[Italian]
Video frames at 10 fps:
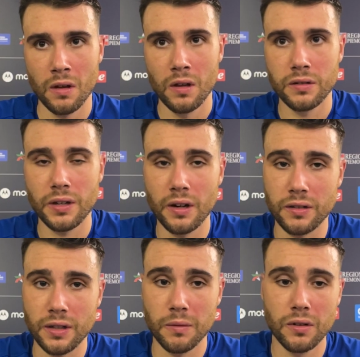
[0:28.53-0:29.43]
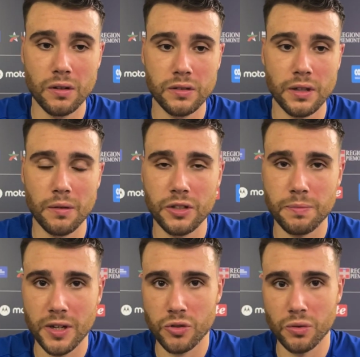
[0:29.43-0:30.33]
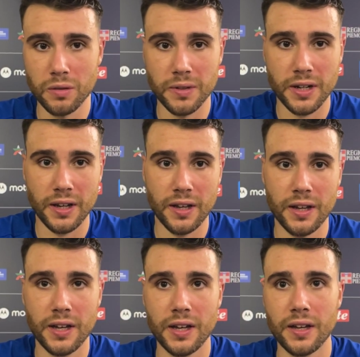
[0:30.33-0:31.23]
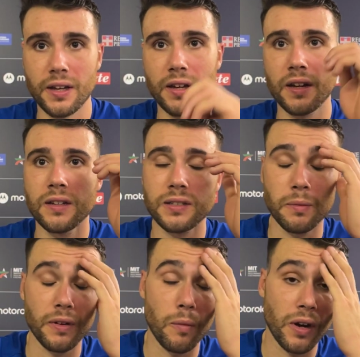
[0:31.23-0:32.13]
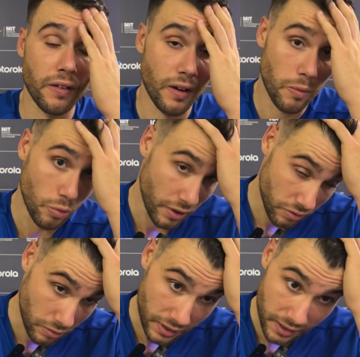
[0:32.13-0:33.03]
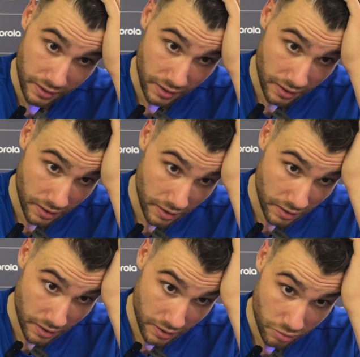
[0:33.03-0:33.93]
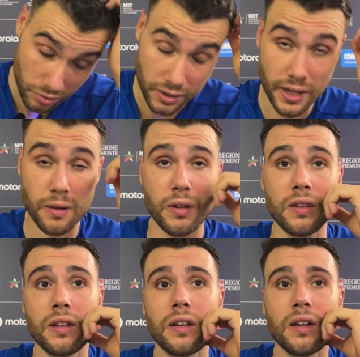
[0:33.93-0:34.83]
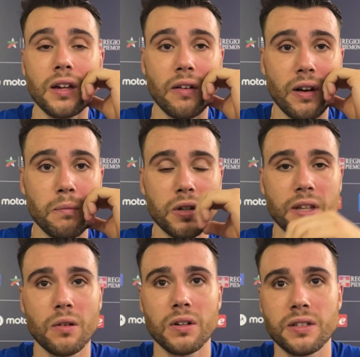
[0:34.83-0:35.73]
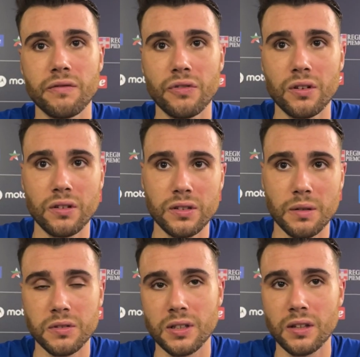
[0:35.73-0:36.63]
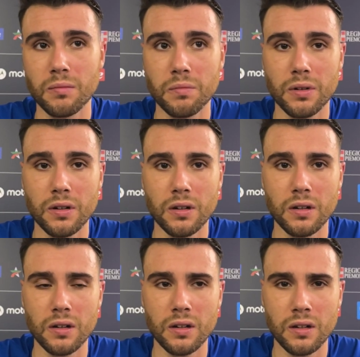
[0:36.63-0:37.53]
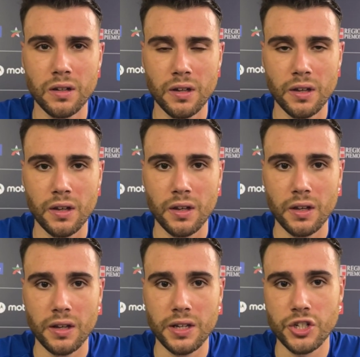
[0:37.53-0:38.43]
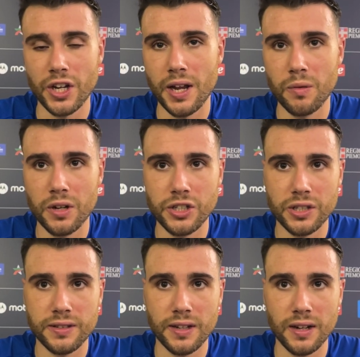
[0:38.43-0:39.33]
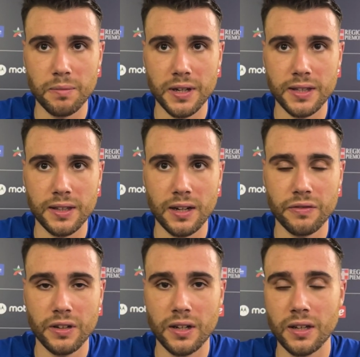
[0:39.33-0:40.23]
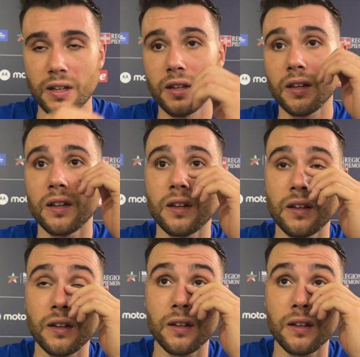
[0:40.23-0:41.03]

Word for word: Sì, no, siamo, siamo, dispiaciuti perché sapevamo che avevamo due risultati su tre, quindi l'avevamo portata quasi in fondo, siamo stati un po' ingenui a gestire la partita alla fine